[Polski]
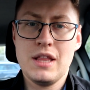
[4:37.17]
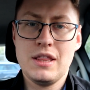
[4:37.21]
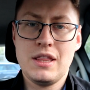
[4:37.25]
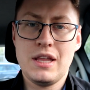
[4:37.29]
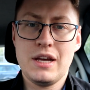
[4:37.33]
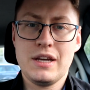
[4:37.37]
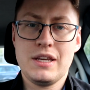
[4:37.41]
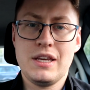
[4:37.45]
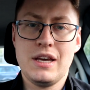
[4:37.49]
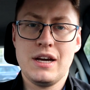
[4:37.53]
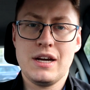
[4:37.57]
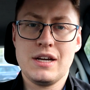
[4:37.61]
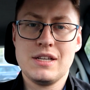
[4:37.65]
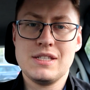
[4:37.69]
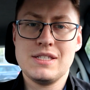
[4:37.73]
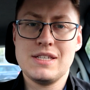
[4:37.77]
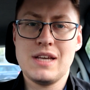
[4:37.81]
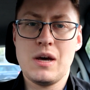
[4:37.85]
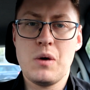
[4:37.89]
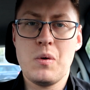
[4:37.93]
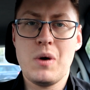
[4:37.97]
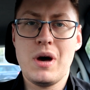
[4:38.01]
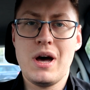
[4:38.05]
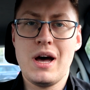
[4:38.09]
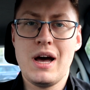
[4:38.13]
tak jak
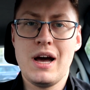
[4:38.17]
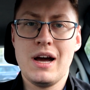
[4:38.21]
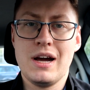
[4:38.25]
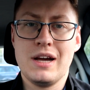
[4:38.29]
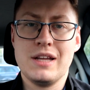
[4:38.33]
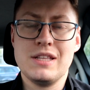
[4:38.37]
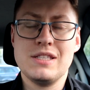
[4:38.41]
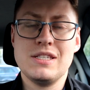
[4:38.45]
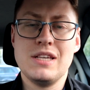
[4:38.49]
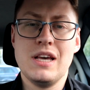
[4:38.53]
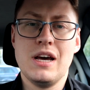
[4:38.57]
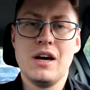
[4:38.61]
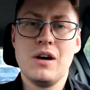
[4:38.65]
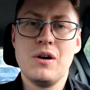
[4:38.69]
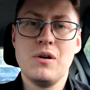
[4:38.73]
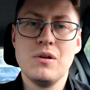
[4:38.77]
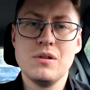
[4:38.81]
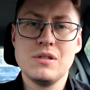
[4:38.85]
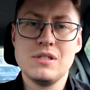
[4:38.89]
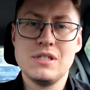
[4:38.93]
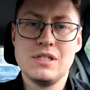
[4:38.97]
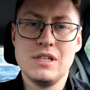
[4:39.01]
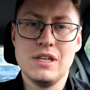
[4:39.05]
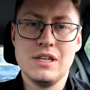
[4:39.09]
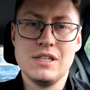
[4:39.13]
cała akcja
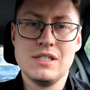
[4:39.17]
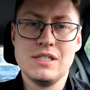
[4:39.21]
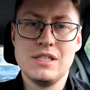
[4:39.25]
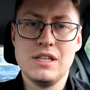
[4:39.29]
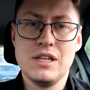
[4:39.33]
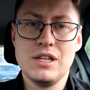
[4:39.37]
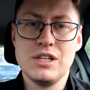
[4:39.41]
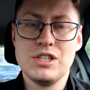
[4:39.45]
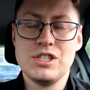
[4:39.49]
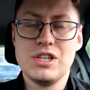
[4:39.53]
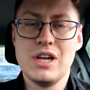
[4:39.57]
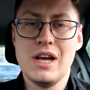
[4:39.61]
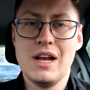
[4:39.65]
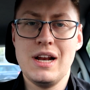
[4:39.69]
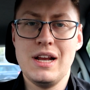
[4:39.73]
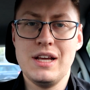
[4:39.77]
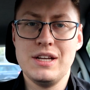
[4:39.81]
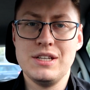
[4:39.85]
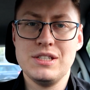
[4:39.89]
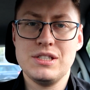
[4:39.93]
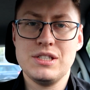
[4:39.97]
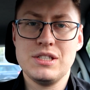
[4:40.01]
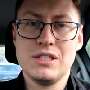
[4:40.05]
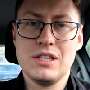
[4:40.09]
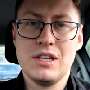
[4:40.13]
Hot 16
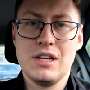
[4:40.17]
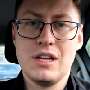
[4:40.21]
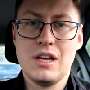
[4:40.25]
Challenge.